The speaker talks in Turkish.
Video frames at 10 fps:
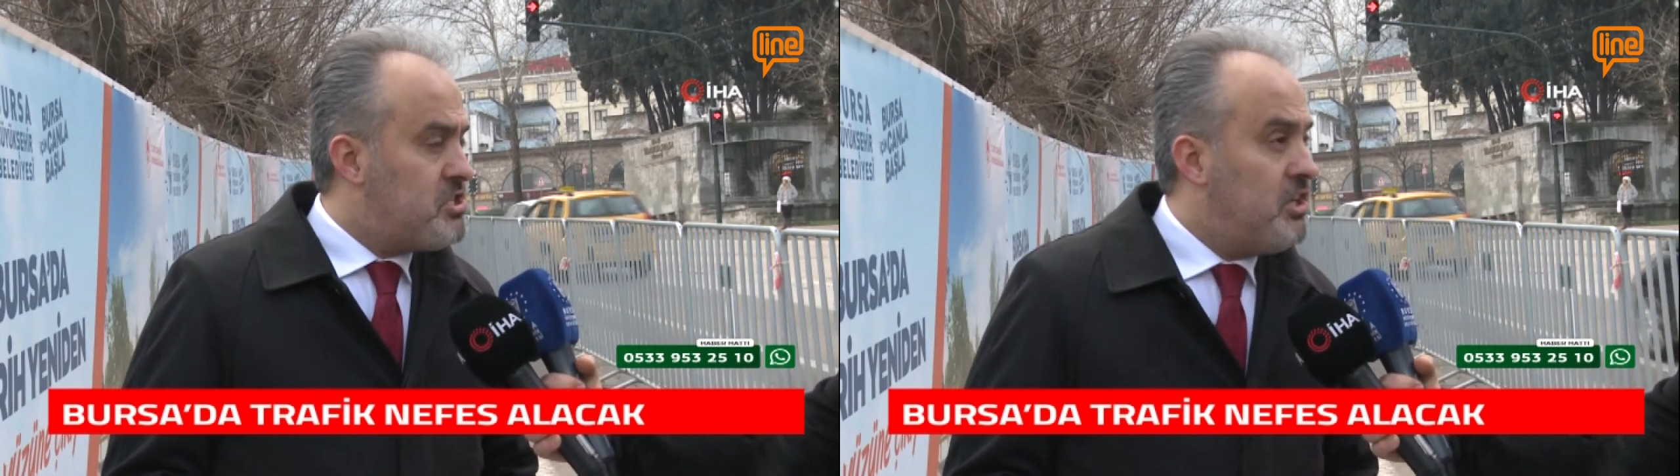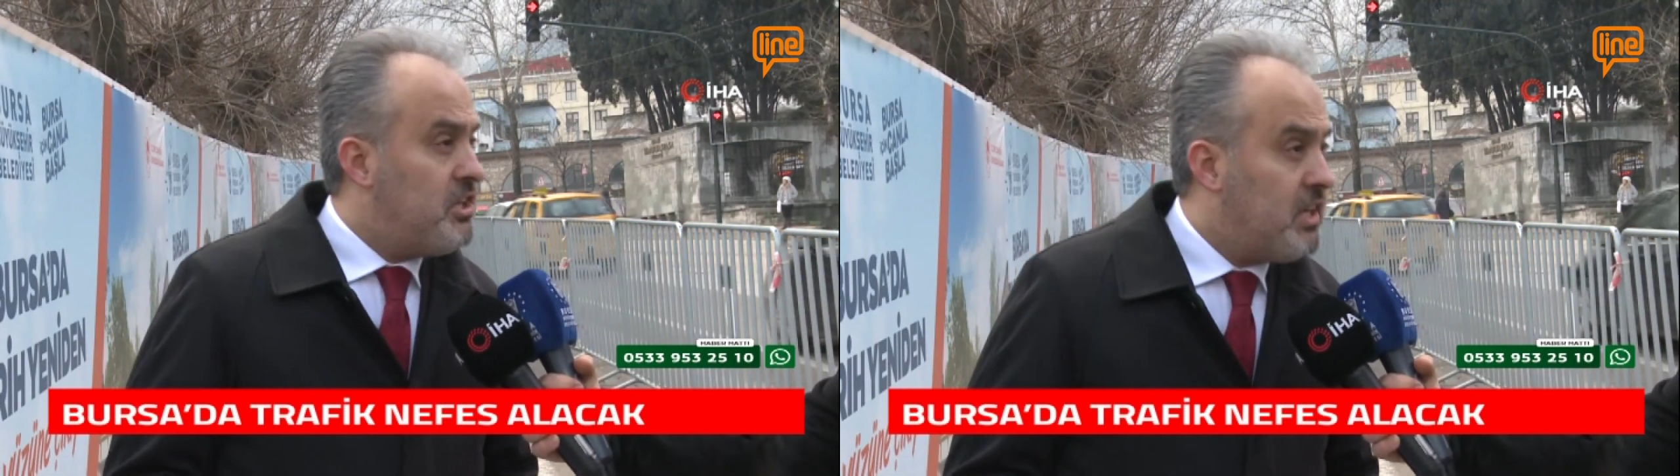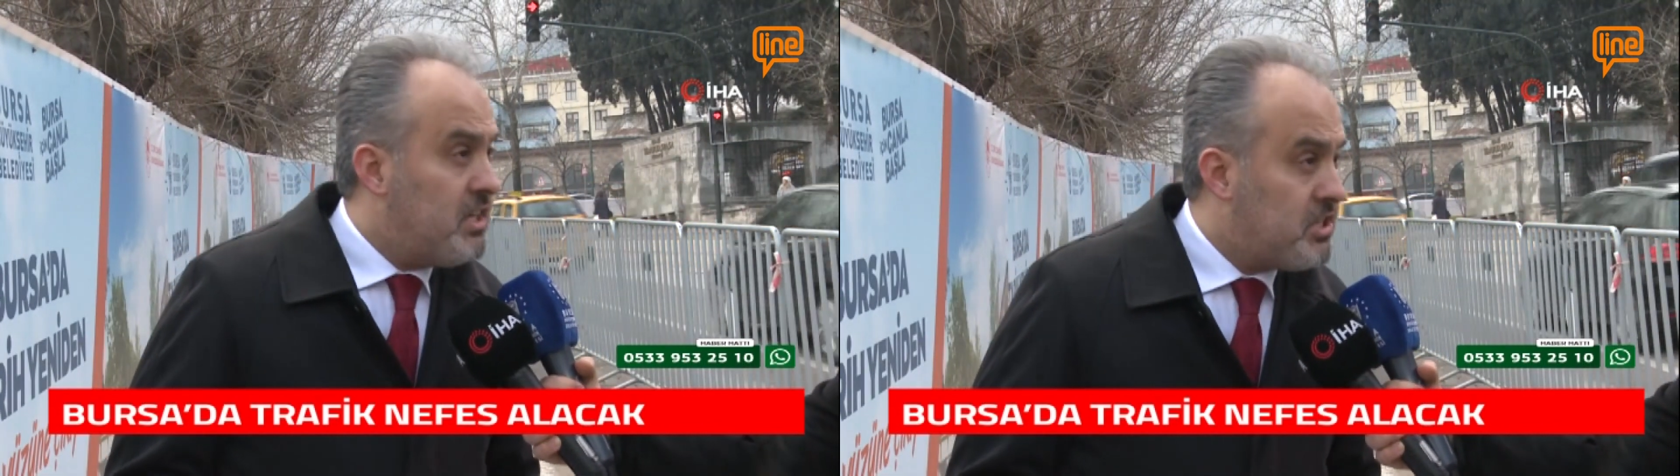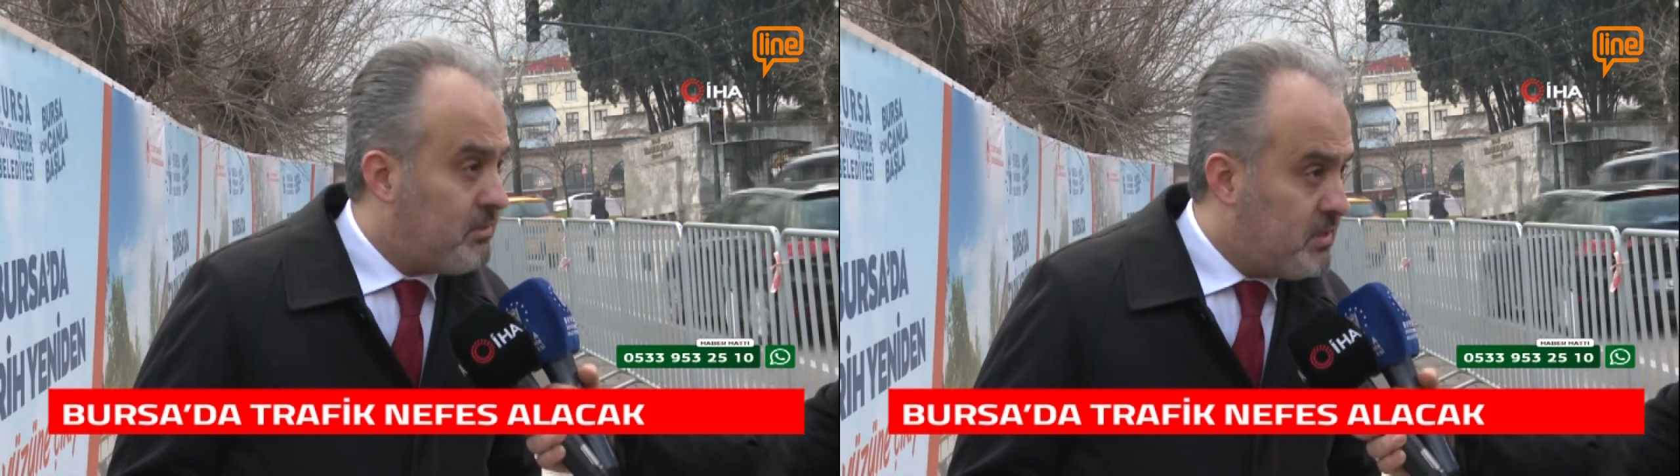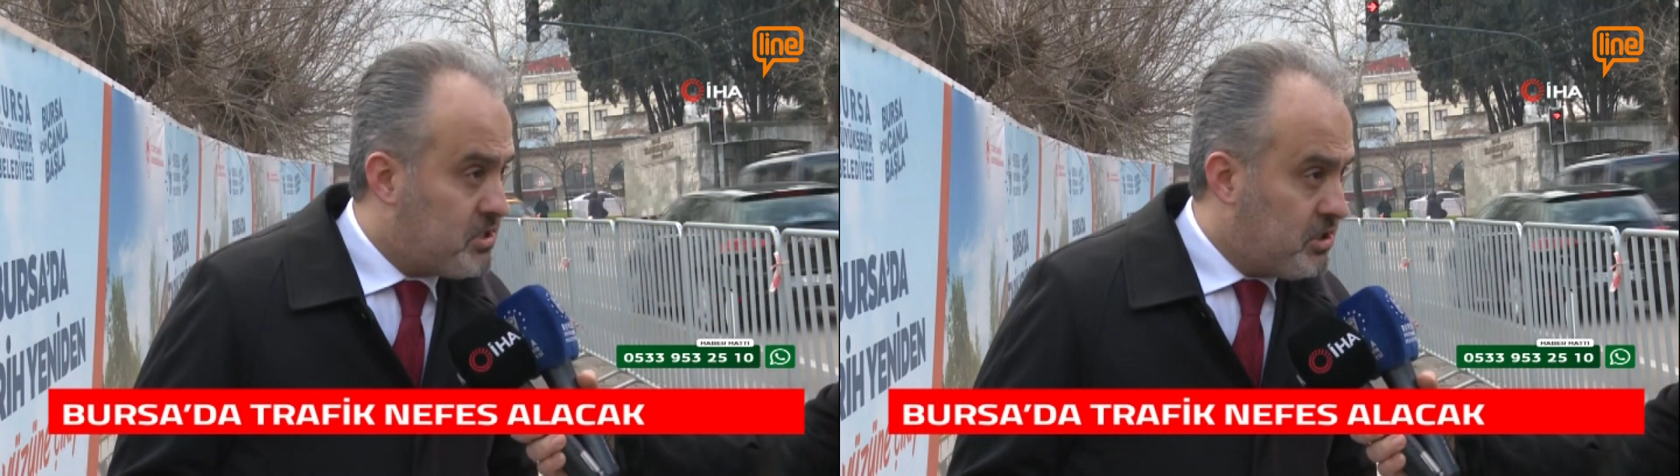şerit
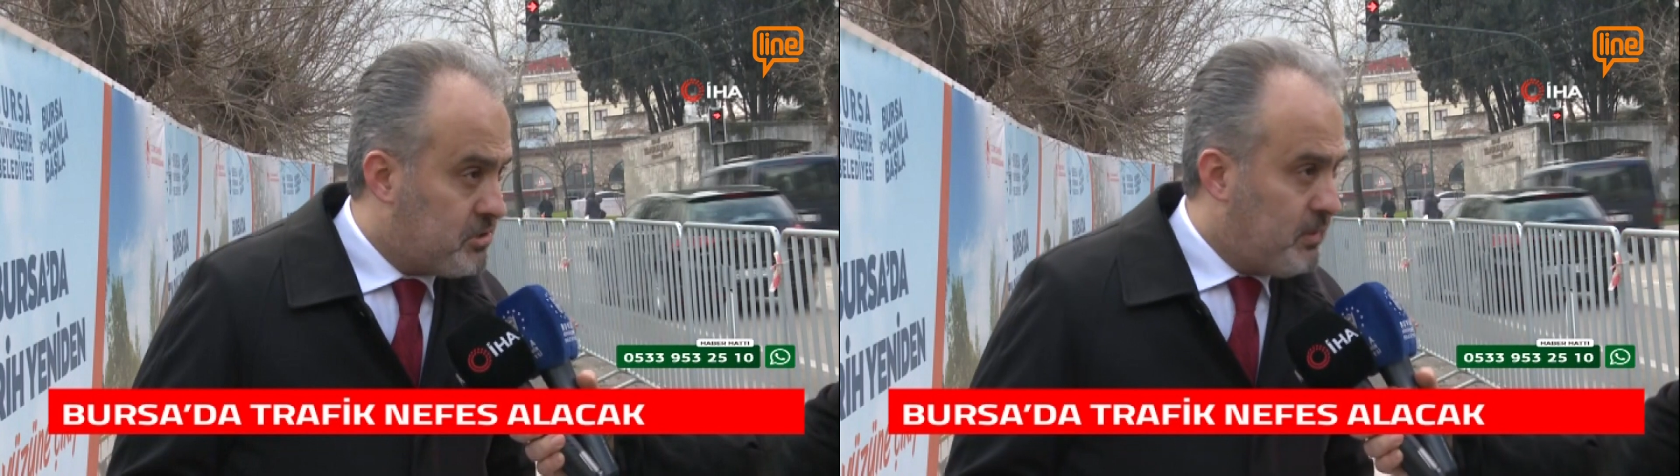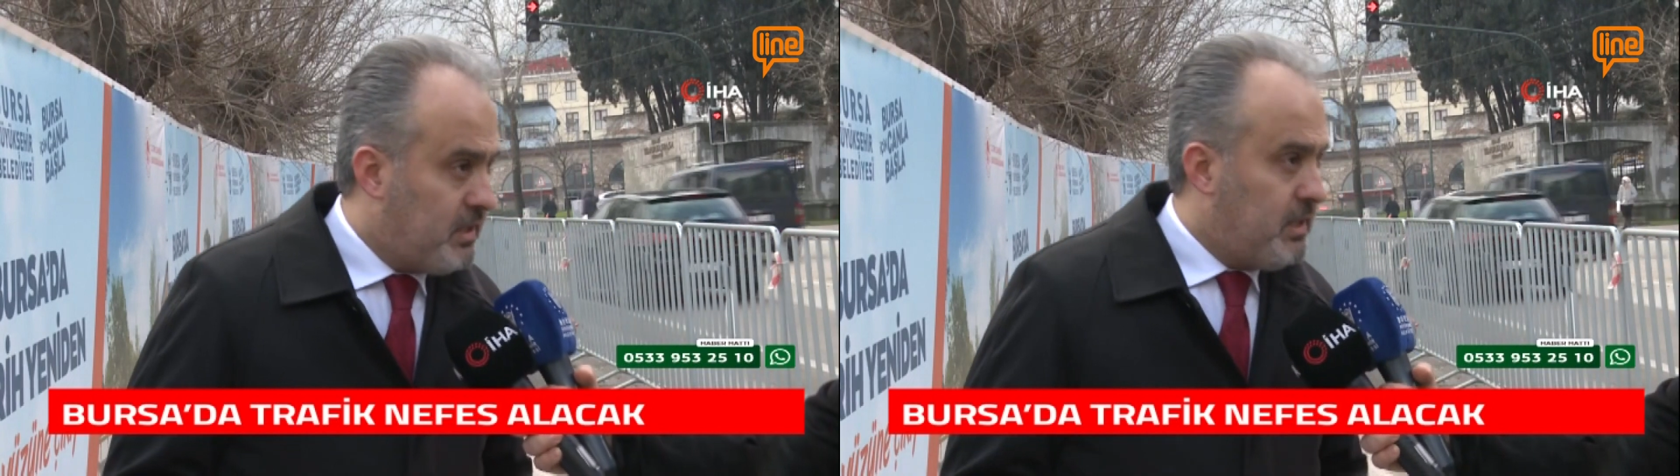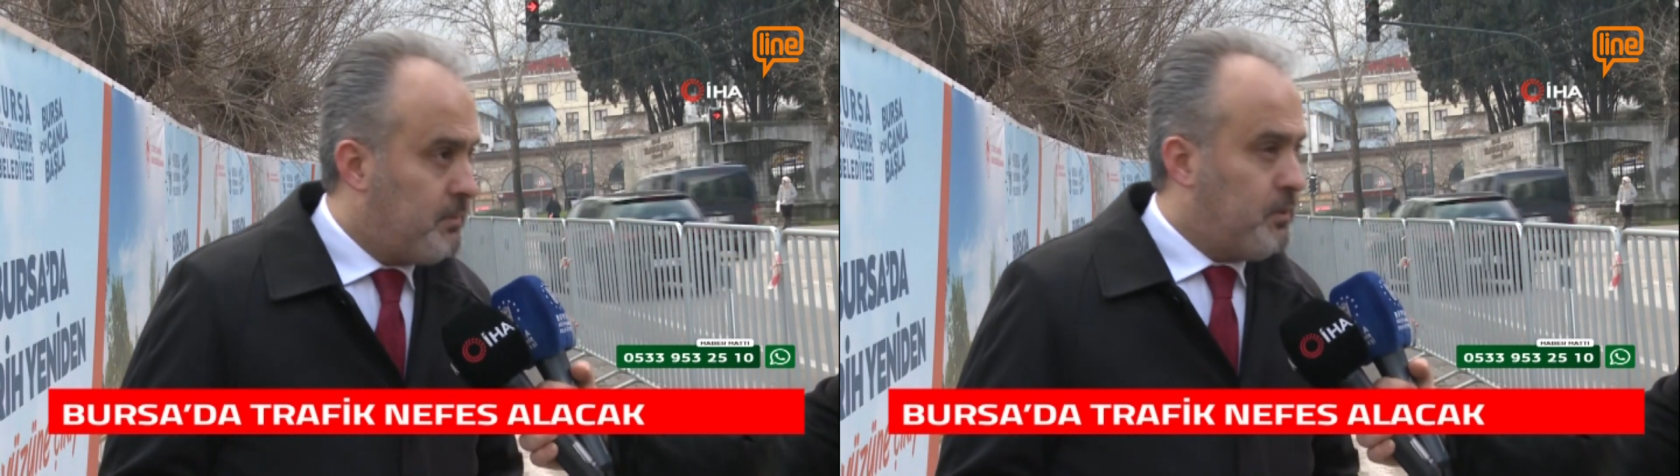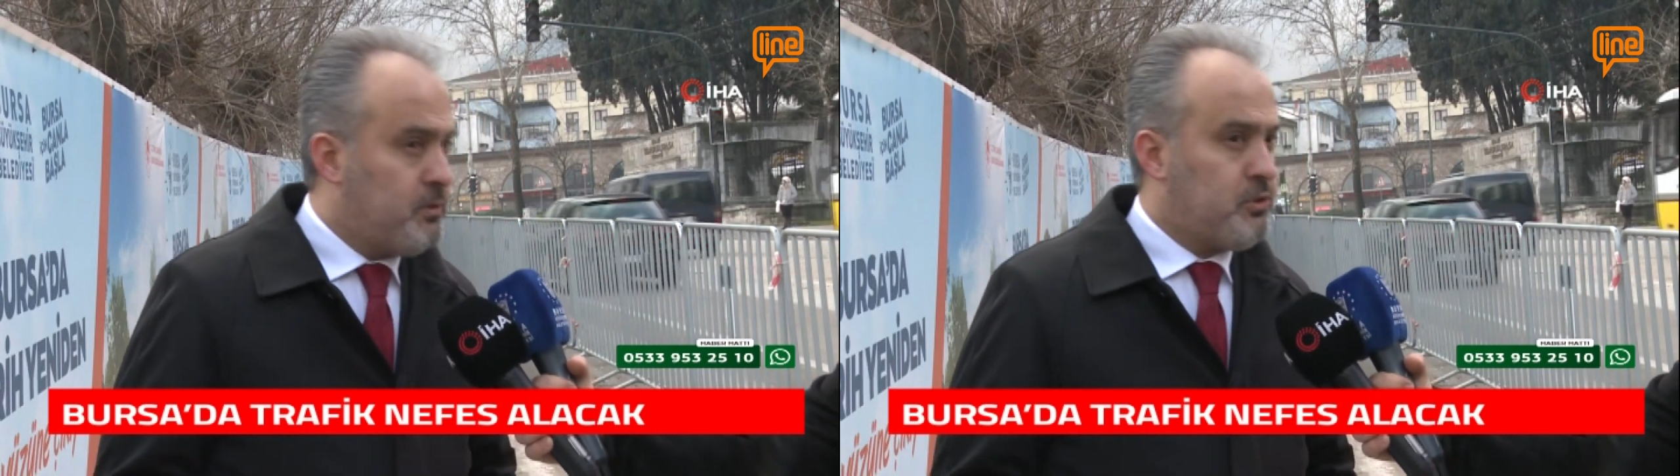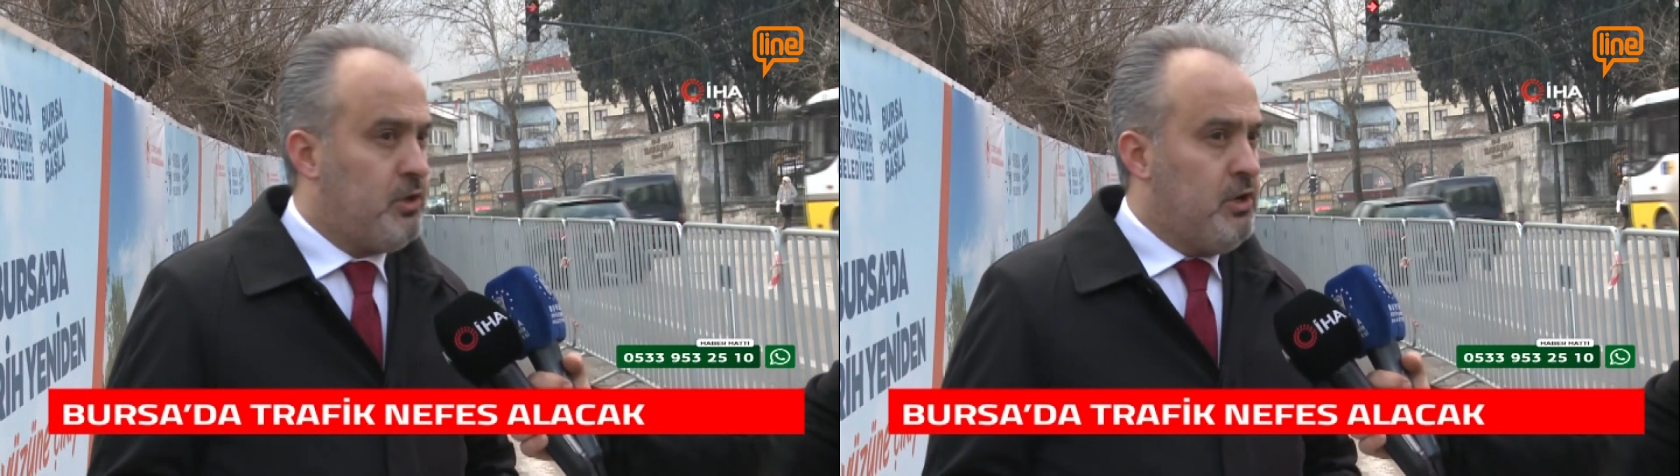genişletme çalışmaları yapıyoruz.